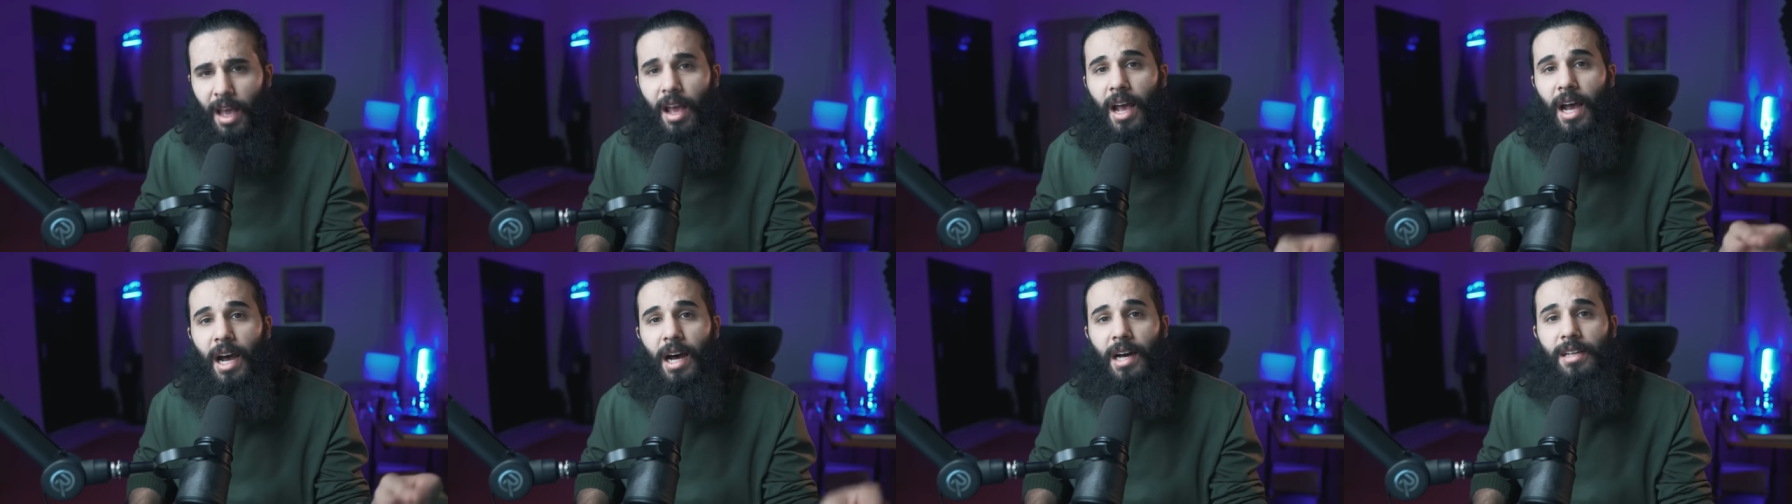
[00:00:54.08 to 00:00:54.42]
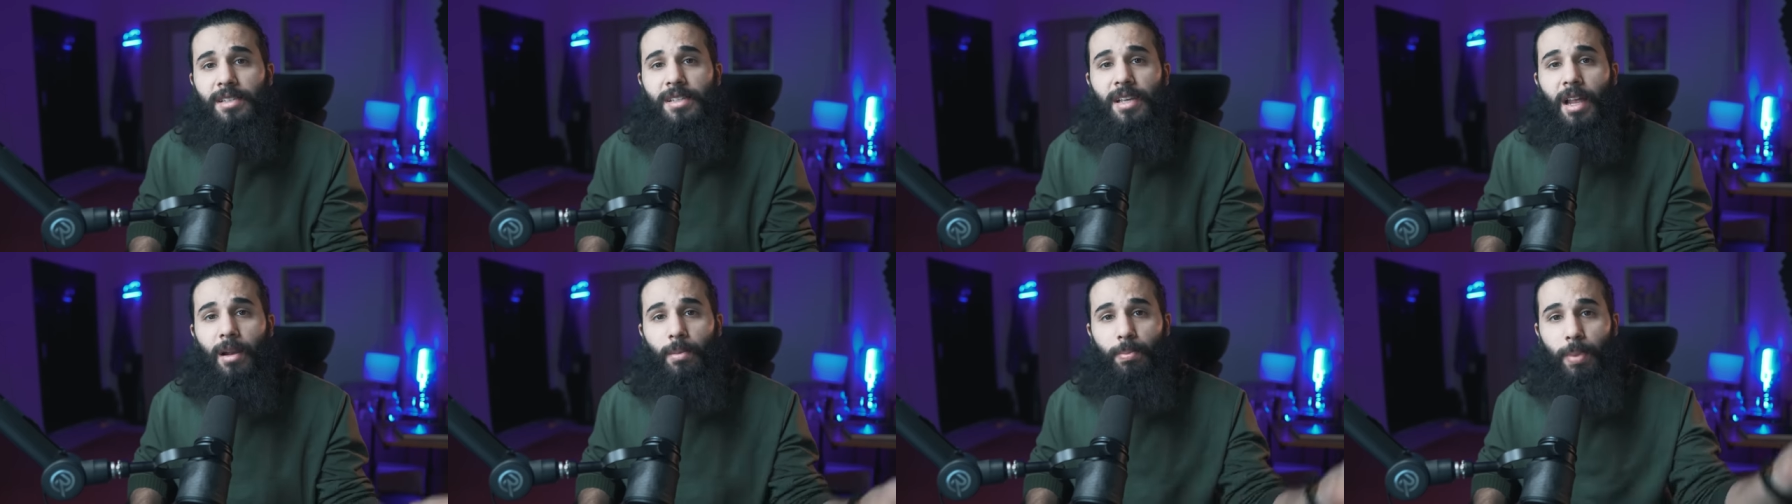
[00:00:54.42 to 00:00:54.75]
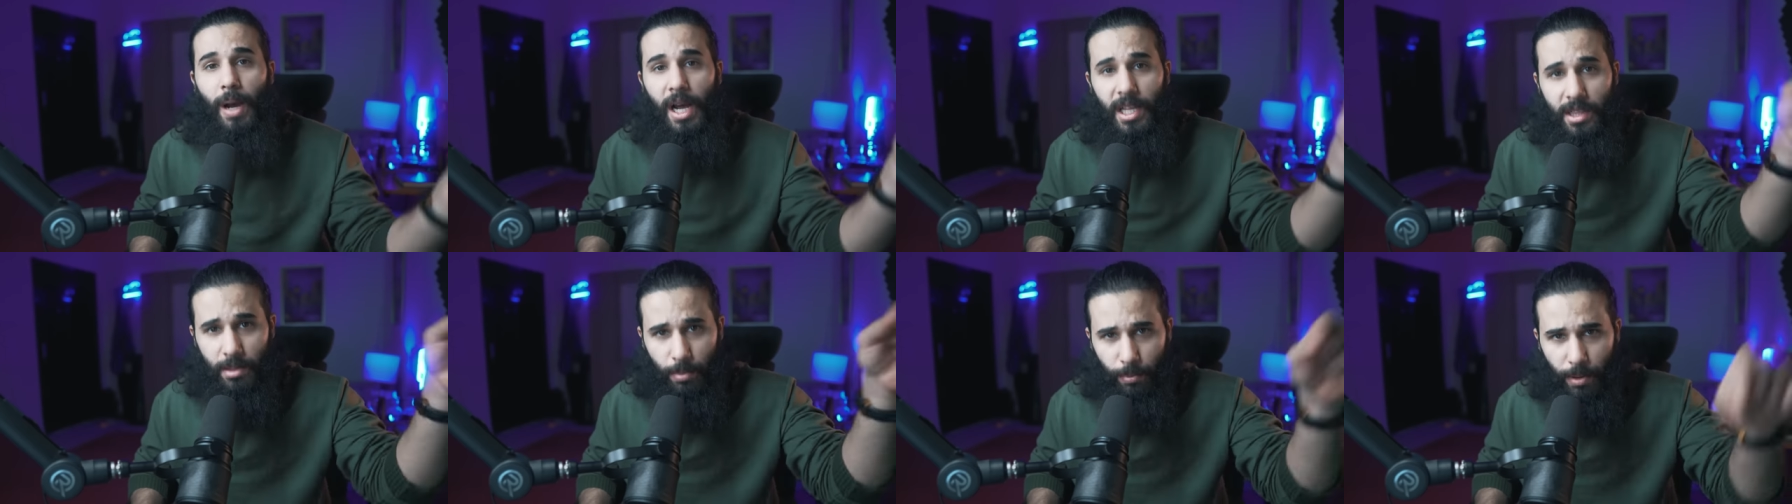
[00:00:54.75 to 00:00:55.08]
حصل
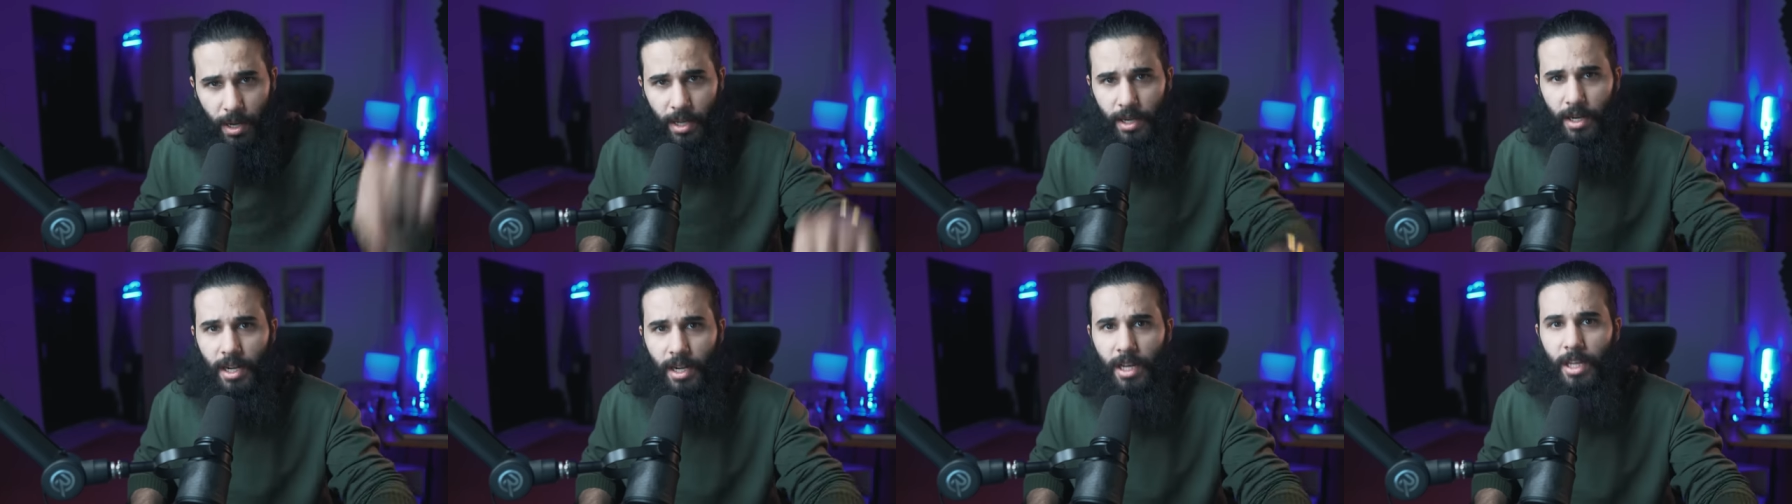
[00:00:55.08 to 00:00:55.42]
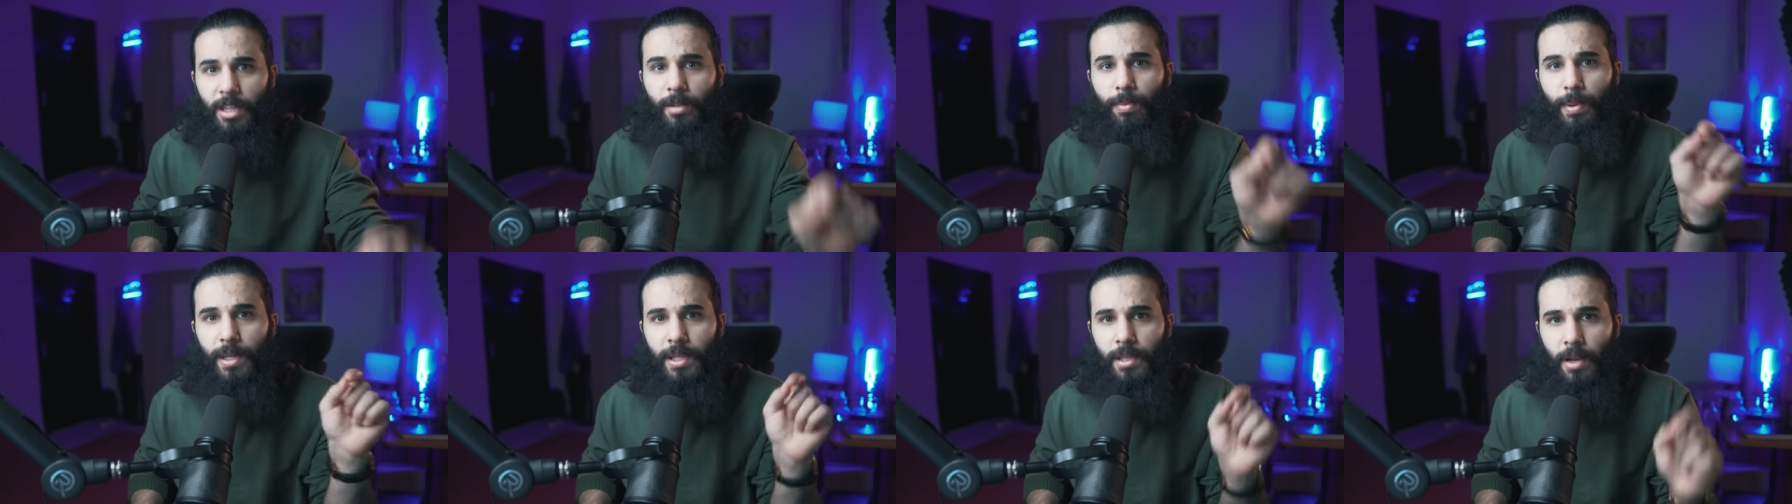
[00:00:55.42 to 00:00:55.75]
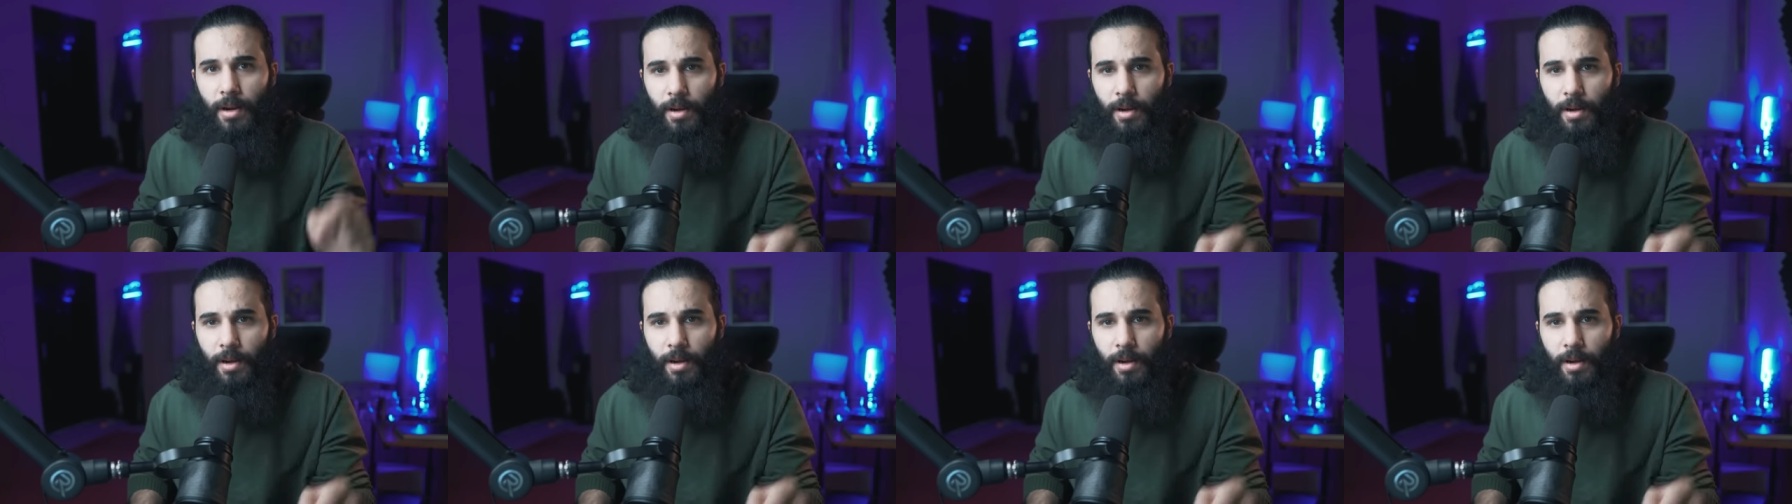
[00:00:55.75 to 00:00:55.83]
بعد معركة بدر